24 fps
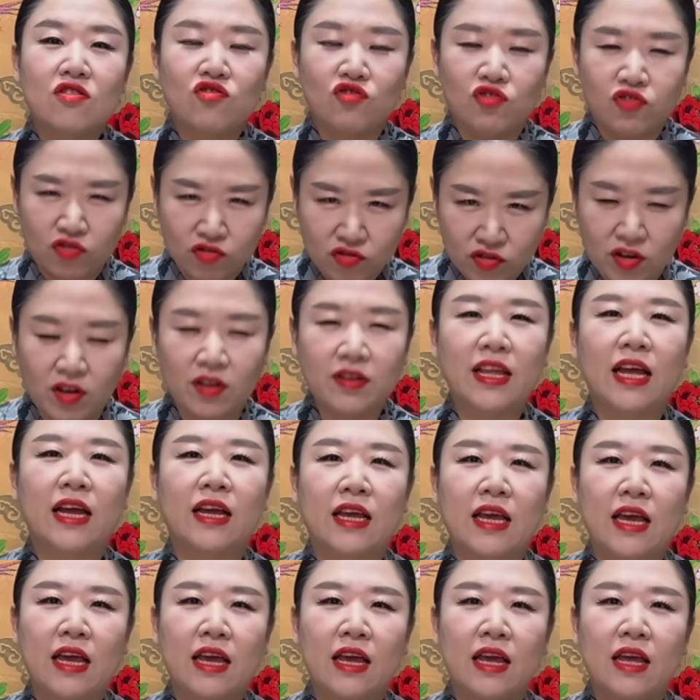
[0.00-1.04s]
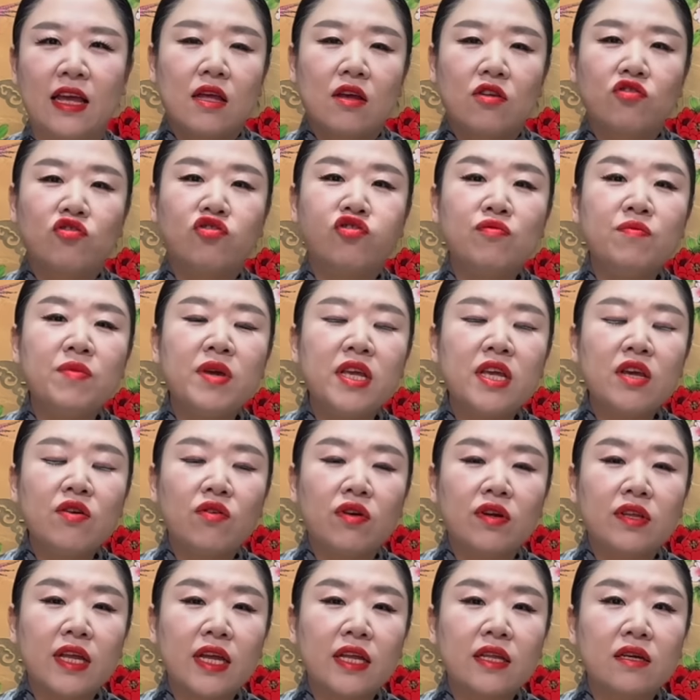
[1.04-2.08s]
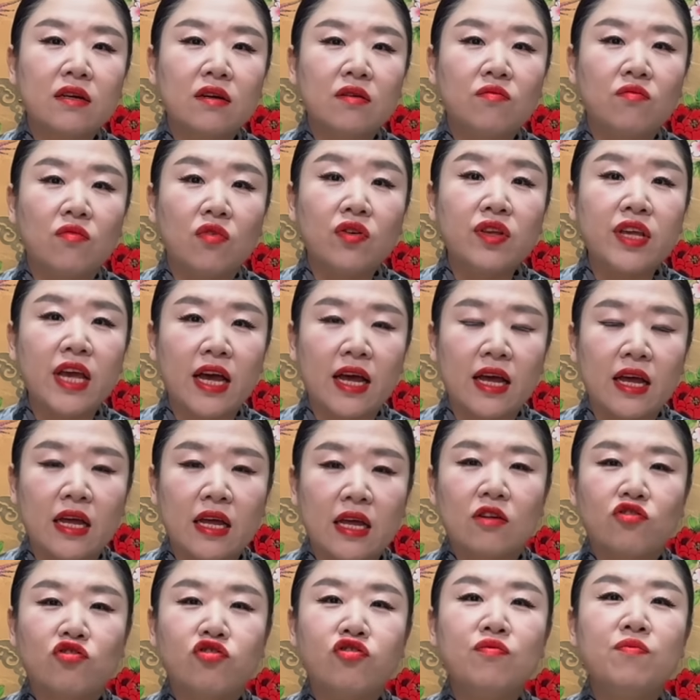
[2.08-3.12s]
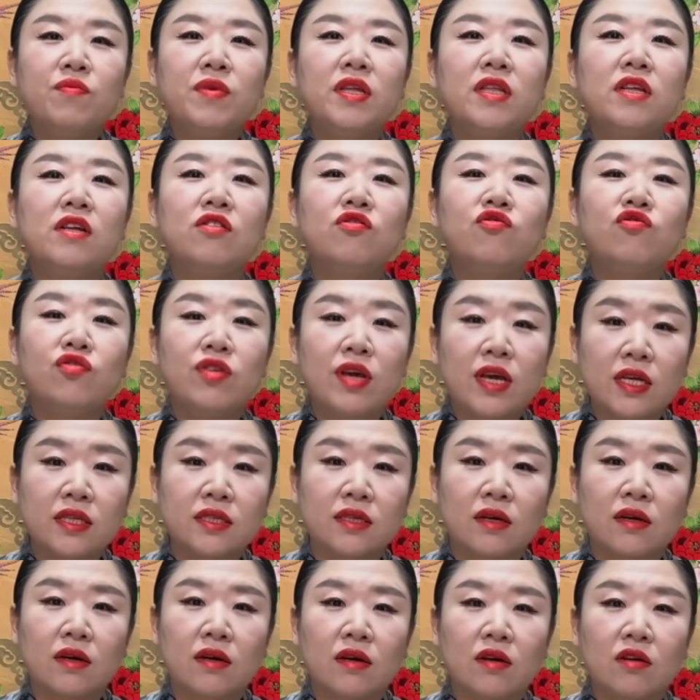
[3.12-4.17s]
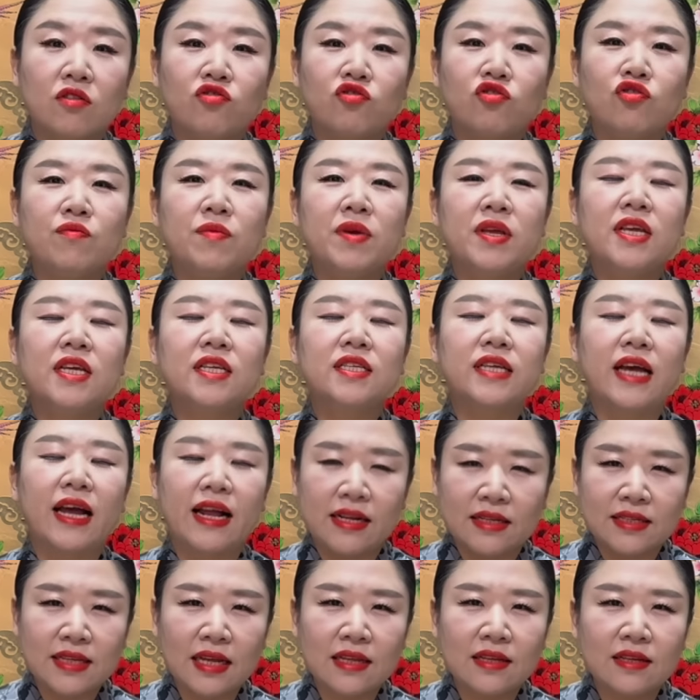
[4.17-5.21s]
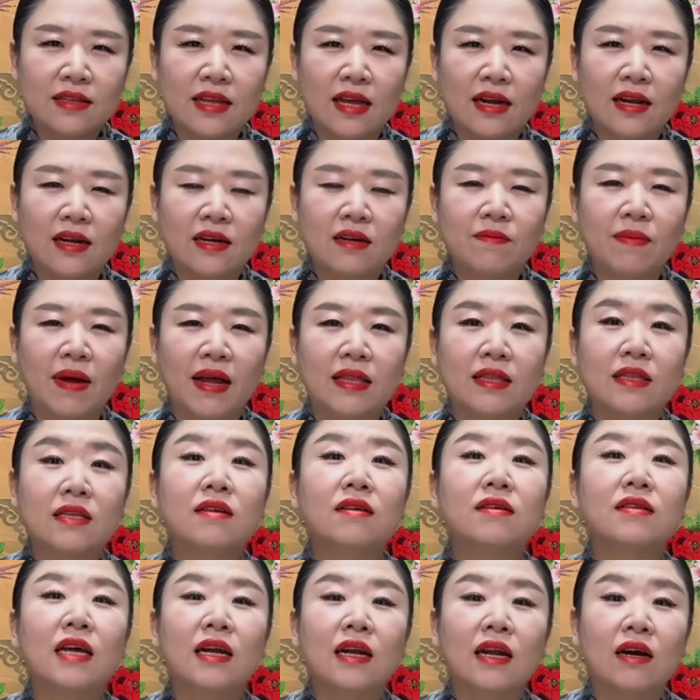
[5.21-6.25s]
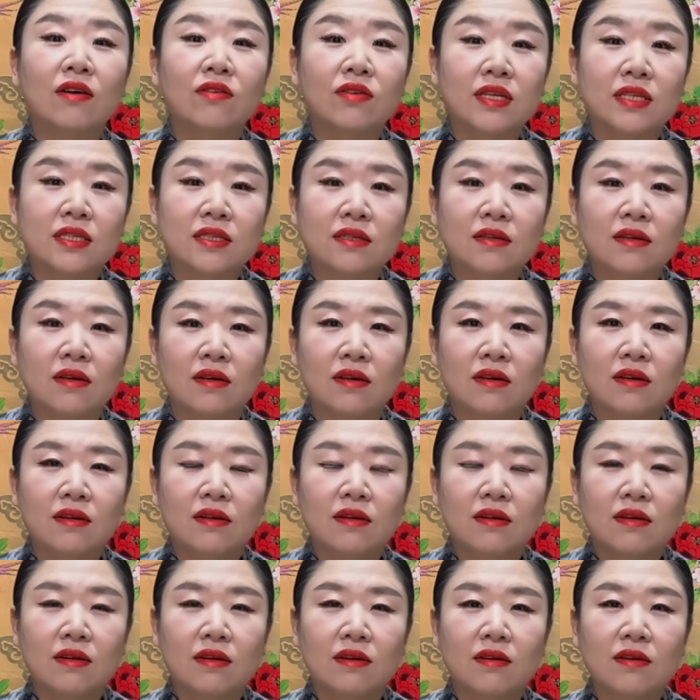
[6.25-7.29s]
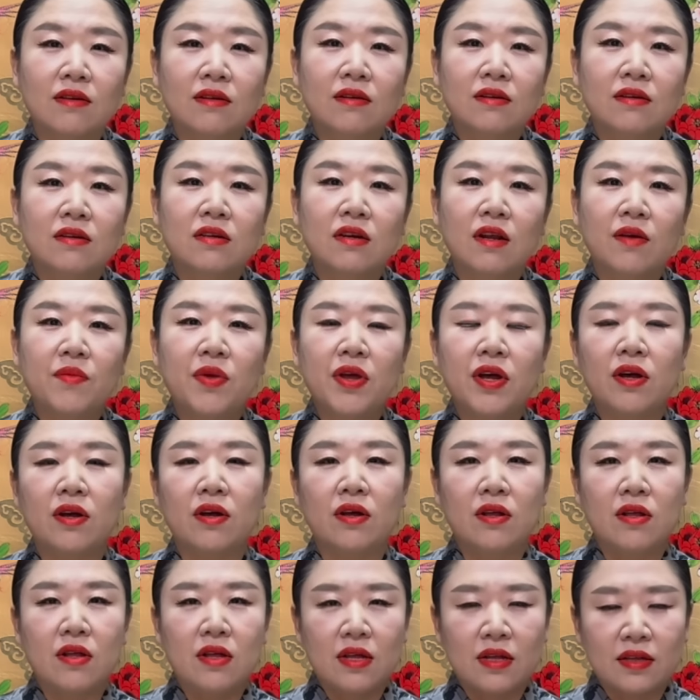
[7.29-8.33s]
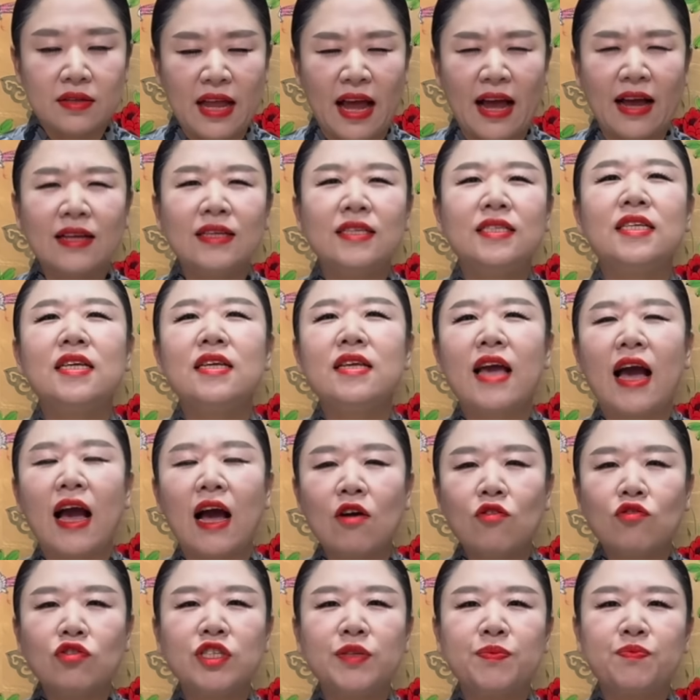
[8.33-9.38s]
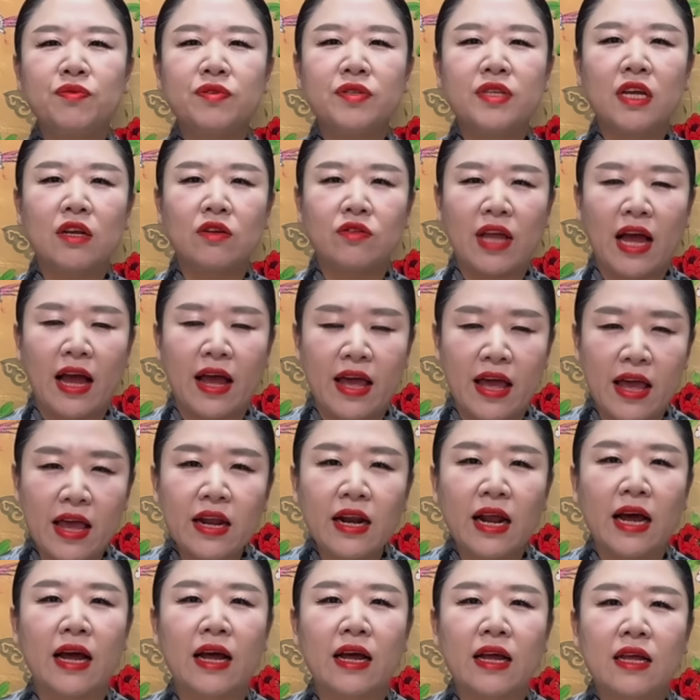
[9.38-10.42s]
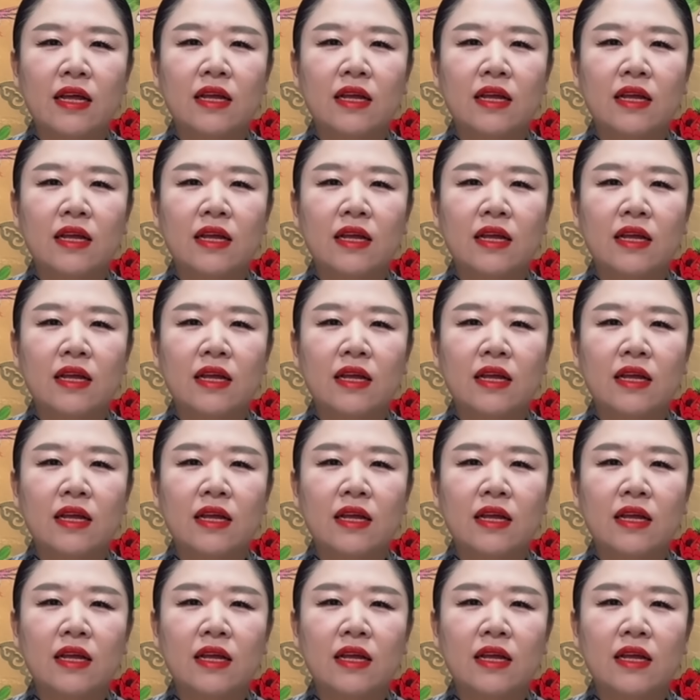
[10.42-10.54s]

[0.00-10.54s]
굳건하게 국민이 원하는 건 뭐냐 국민을 위해서 국민이 잘 사는 나라를 만들어 달라 그랬어 어 그러면 당신이 하고 싶은 대로 다 해라